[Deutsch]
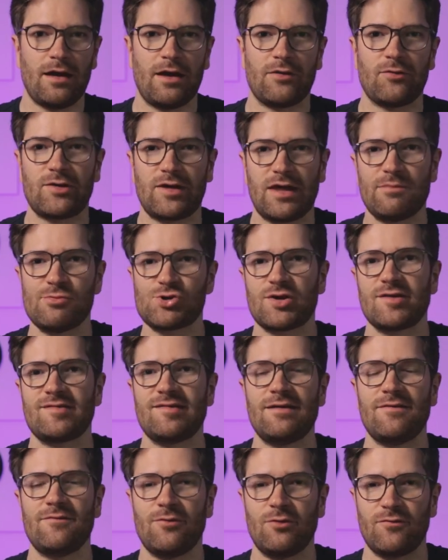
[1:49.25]
also chemisch
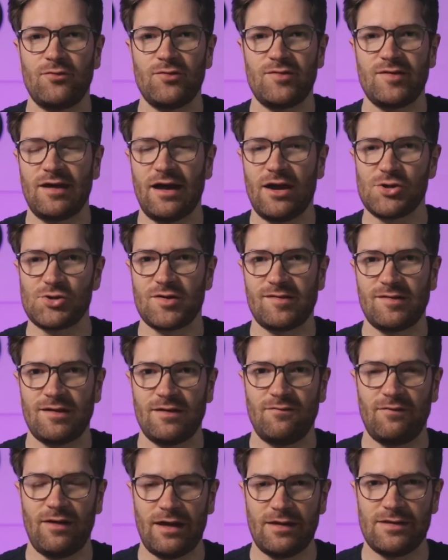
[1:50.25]
gesehen und physikalisch
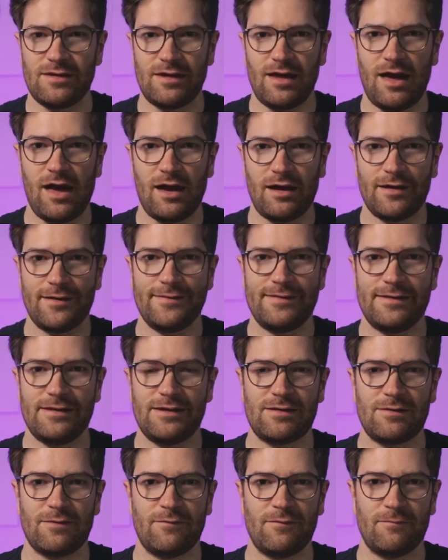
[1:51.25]
gesehen, werden die Haare
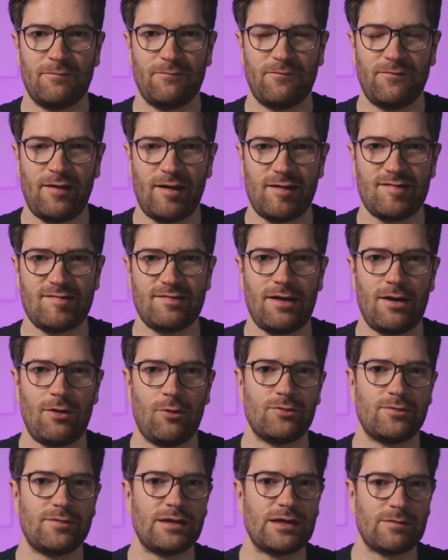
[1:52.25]
nicht fester
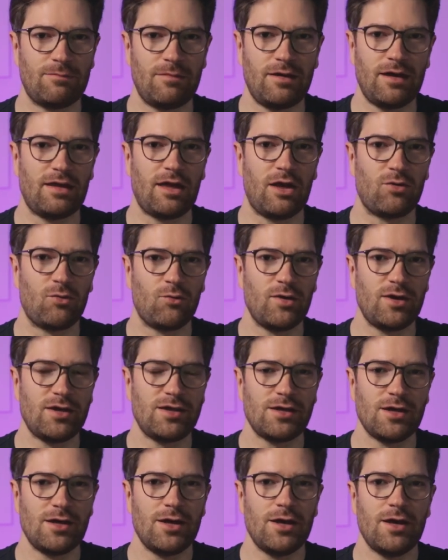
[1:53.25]
und nicht mehr
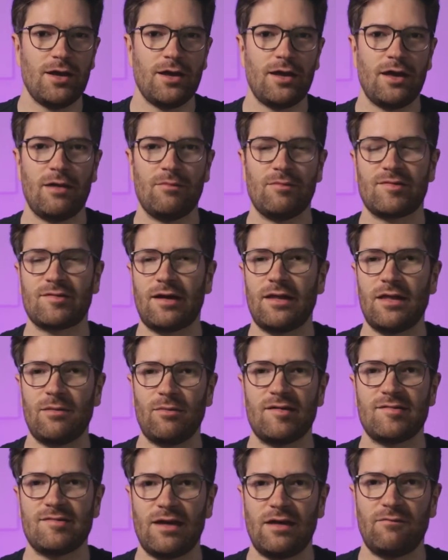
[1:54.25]
dadurch. Ähm, es kann
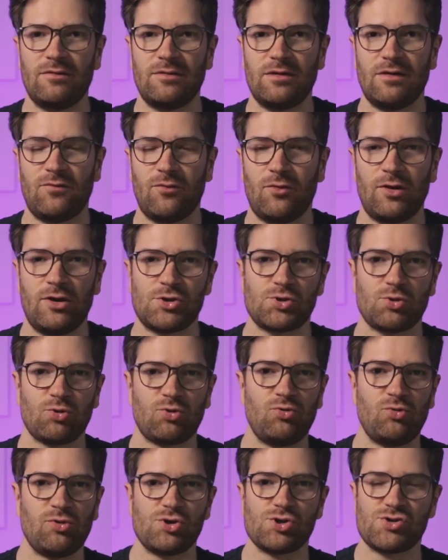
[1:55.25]
aber sein, wenn ihr vorher
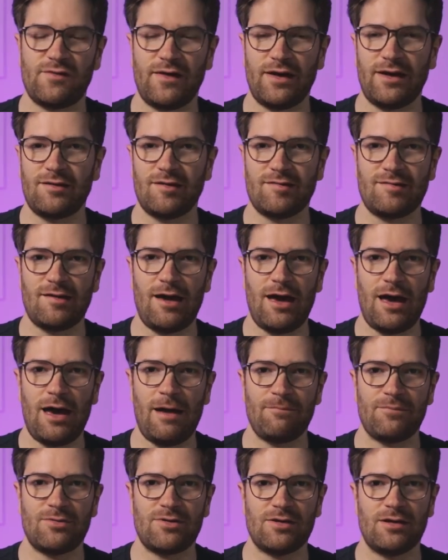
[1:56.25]
strukturgeschwächtes Haar
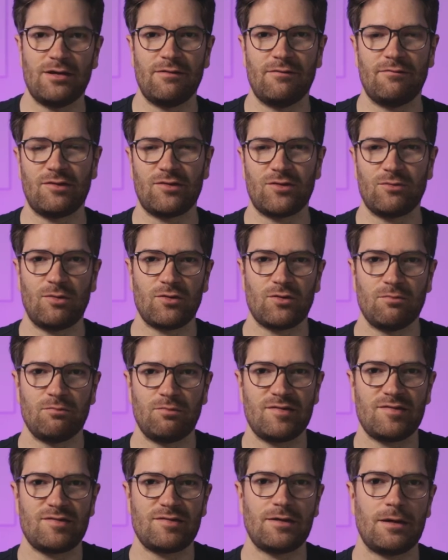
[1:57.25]
habt, äh, was immer so ein
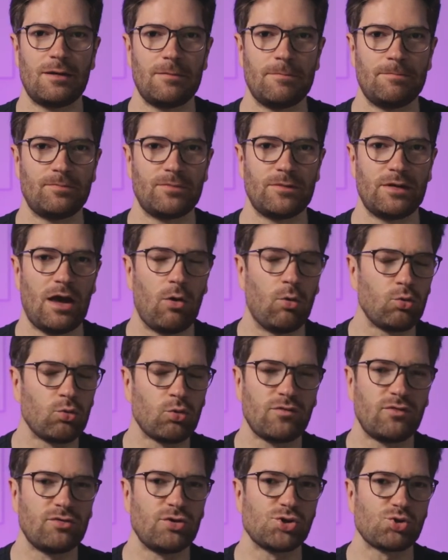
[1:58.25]
bisschen ja,
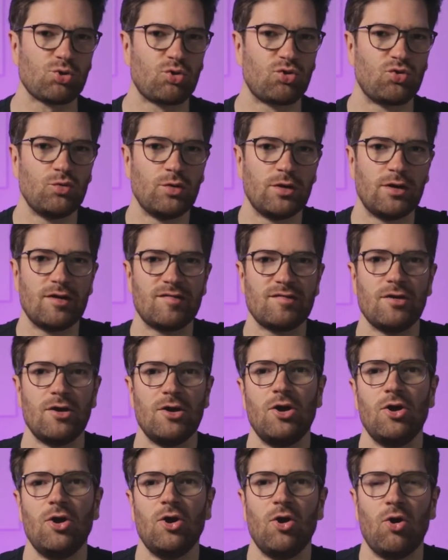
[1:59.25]
unruhig von der Struktur ist
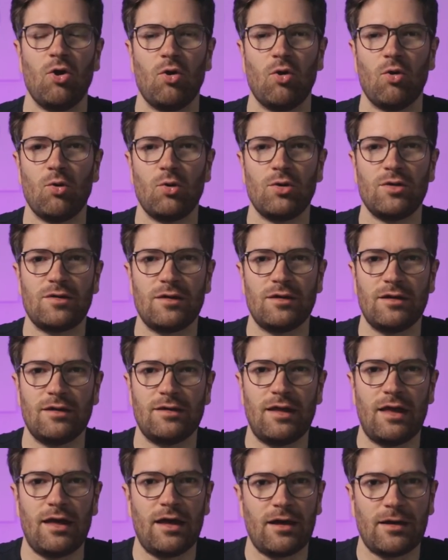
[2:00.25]
und äh,
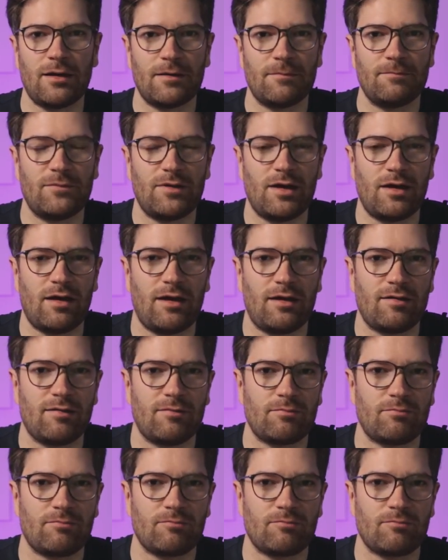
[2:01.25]
nach einer